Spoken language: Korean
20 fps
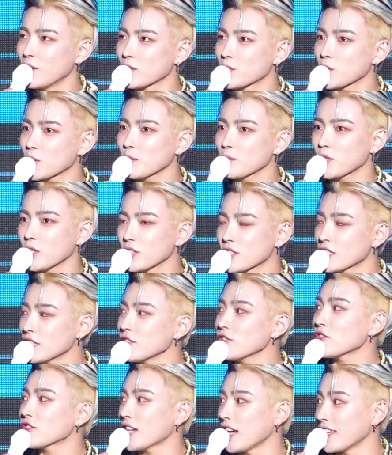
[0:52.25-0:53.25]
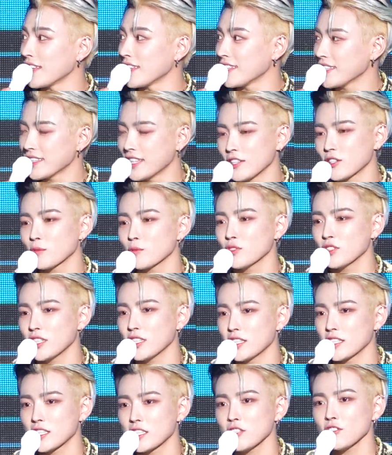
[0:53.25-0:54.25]
조금 더 친숙한,
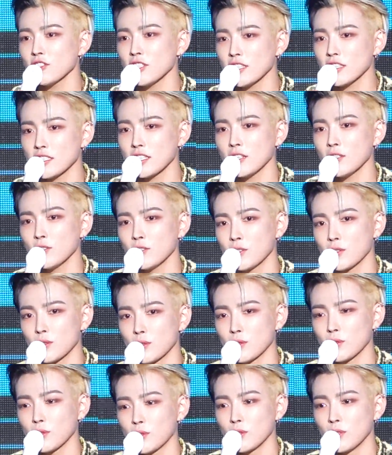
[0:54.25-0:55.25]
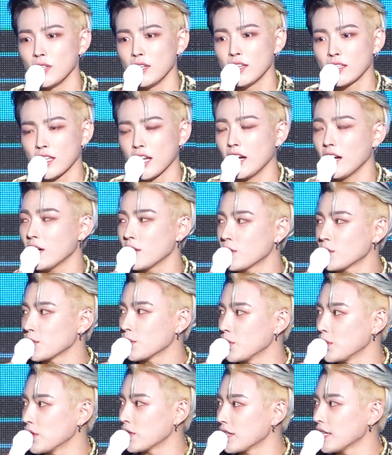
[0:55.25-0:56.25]
대중분들한테 친숙한 사운드로 다가가려고
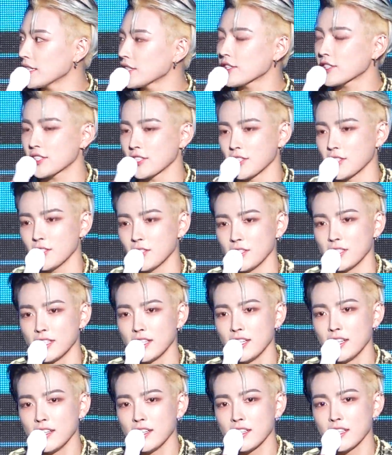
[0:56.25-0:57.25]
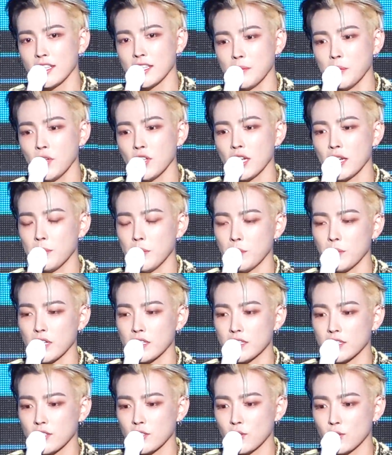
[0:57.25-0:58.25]
노력을 했었어요. 근데 이번 앨범
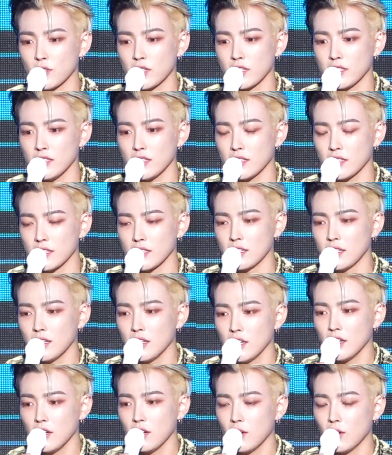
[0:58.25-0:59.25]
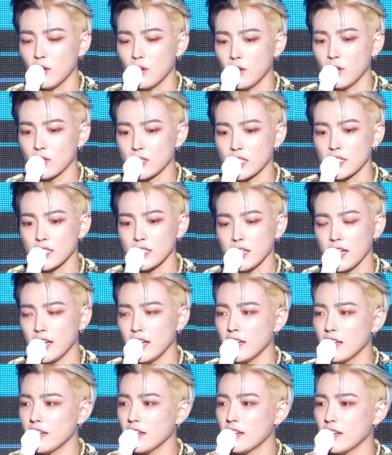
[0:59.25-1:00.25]
같은 경우에는
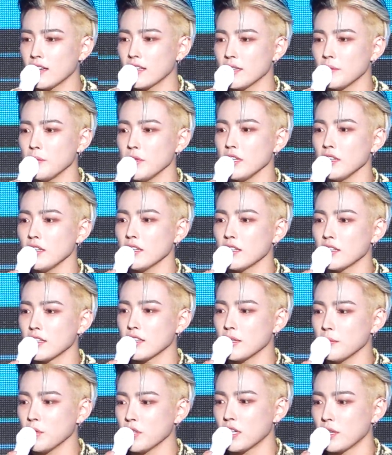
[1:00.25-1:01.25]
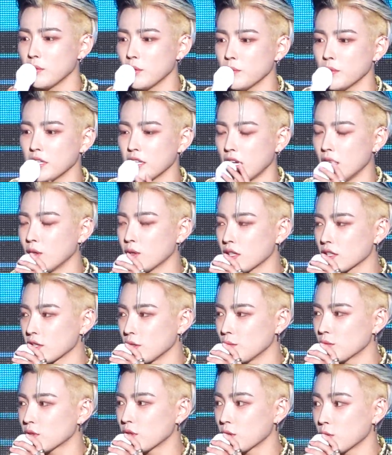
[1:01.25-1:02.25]
사실 이미 이번 앨범이 나오기
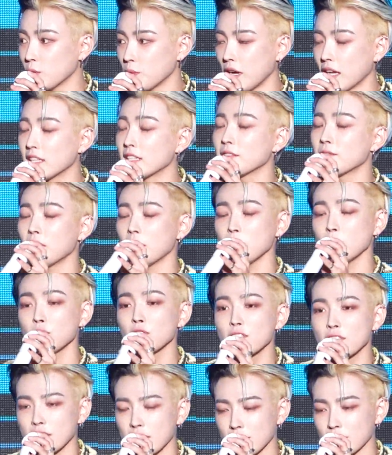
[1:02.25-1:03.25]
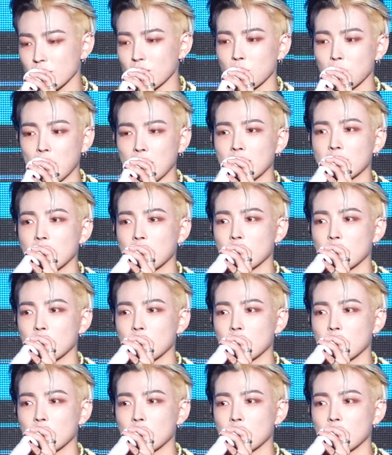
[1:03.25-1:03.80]
전부터도 많은 팬분들께서 그리고 많은